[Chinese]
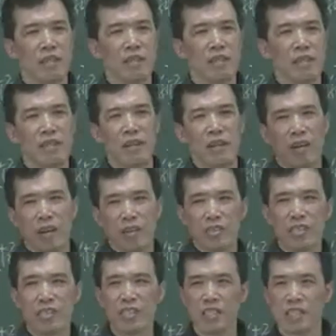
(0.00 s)
一到考
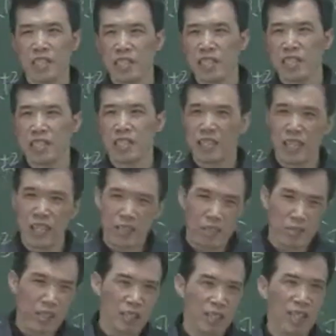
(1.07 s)
试，精神一紧张
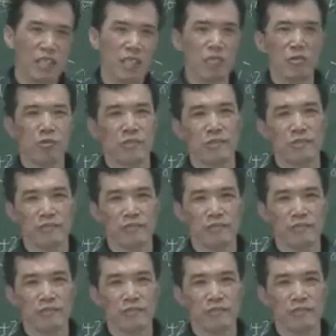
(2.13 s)
就想上厕所，